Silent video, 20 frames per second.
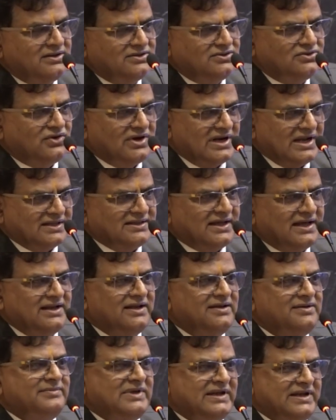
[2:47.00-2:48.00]
जो
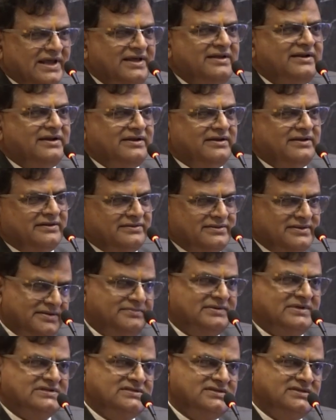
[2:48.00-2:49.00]
अनाथालय में रह रहे थे
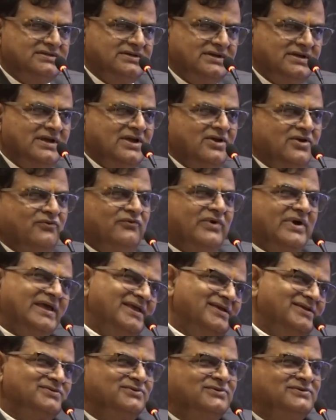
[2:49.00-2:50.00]
बच्चे
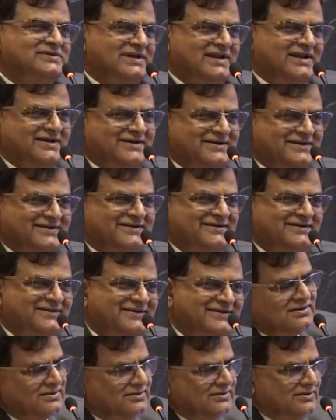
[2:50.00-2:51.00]
वही इसको चला रहे हैं
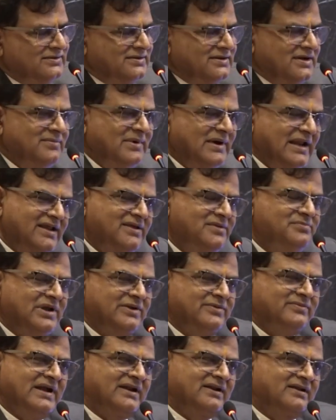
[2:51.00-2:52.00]
और हमारे ही
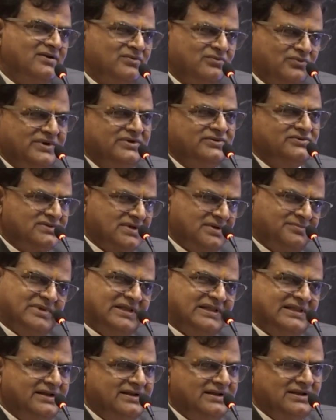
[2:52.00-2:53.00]
परिवार का कोई उसका
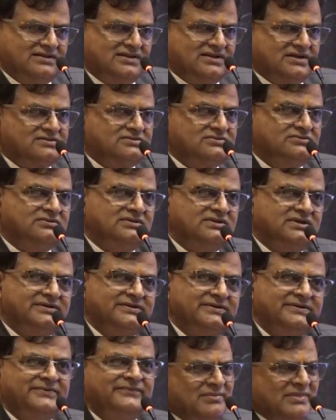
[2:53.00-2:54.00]
पदेन अध्यक्ष होता
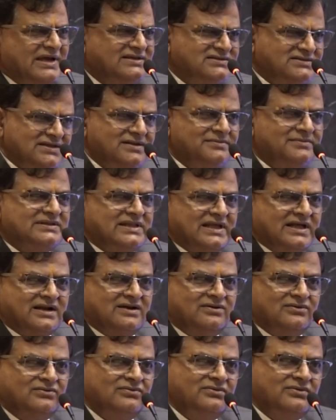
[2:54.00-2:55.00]
है मैं इसलिए बता
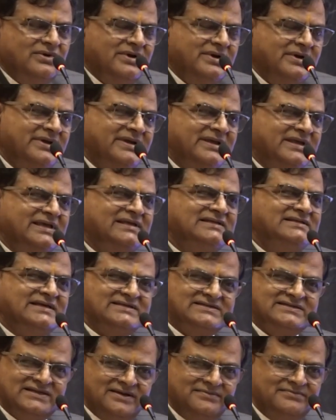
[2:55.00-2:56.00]
रहा हूँ कि
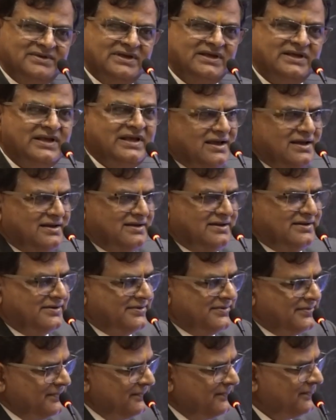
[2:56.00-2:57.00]
जैसे अभी
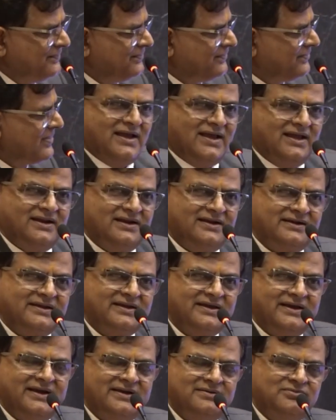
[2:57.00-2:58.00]
एलन
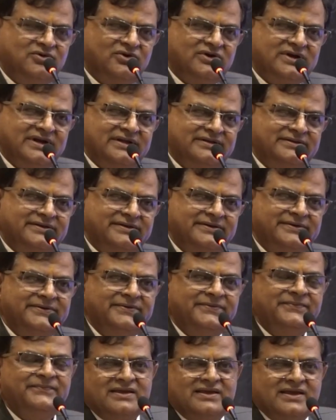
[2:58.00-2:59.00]
के हेड बोल रहे थे
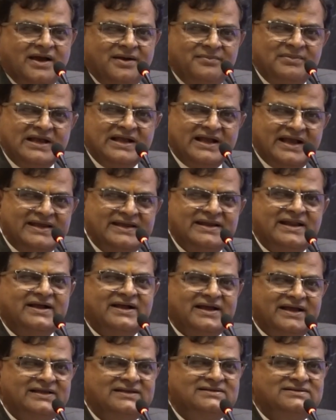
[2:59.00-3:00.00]
कि हमें कहीं ना
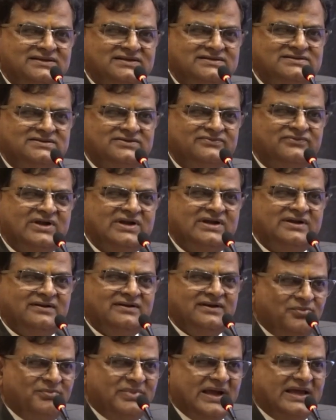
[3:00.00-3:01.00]
कहीं से जीवन
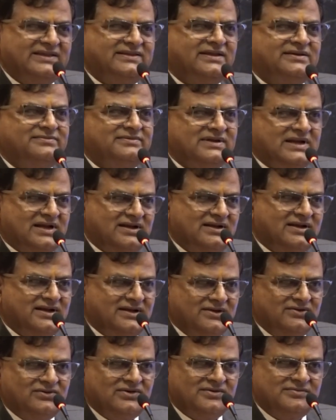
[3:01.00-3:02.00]
बेहतर बनाना
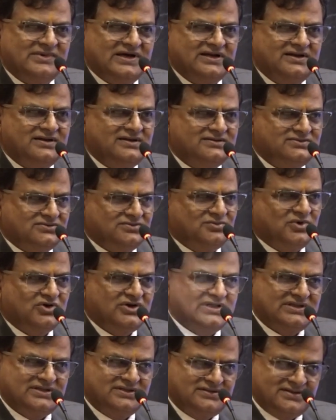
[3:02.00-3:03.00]
है और हमारे जो
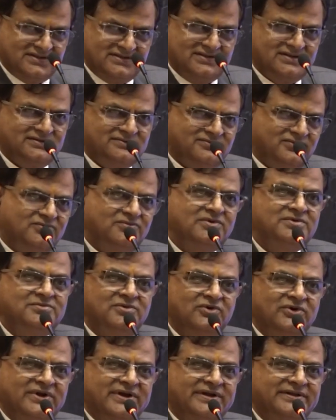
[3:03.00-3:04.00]
मुख्य अतिथि थे वो भी
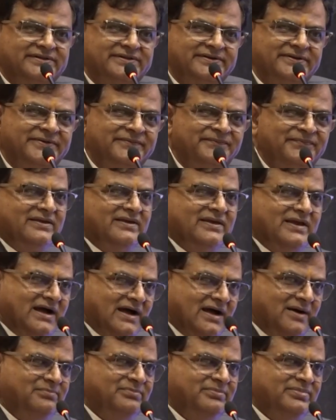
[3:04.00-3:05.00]
बोल रहे थे कि
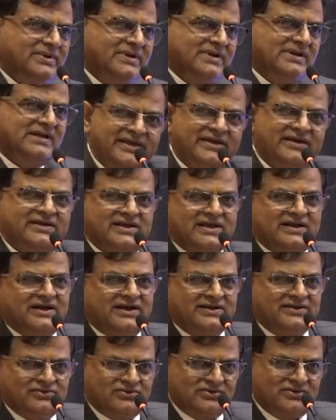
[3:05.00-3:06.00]
आप एक
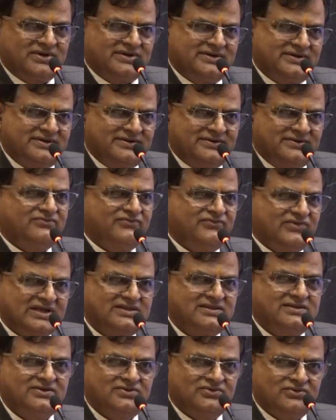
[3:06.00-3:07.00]
इकाई होकर
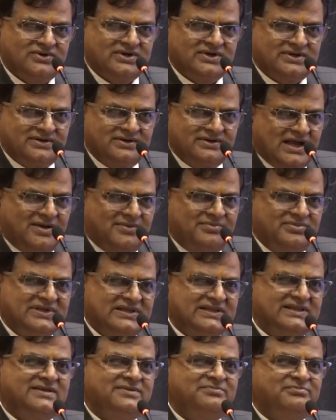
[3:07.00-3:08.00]
व्यक्ति होकर आप
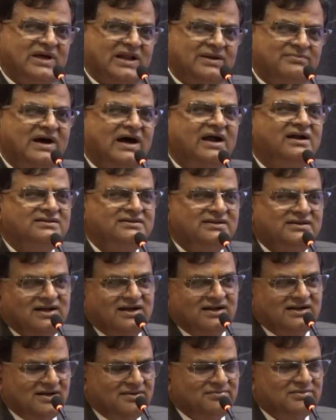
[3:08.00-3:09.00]
यदि परमार्थ
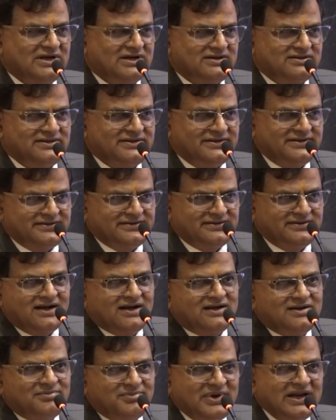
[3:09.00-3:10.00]
का काम करते हैं
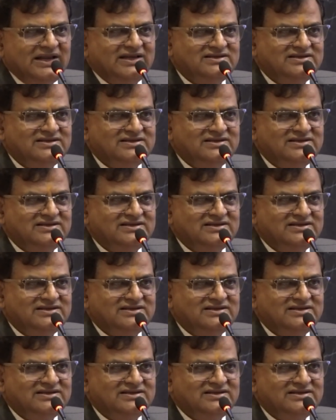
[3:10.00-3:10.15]
अगर अपने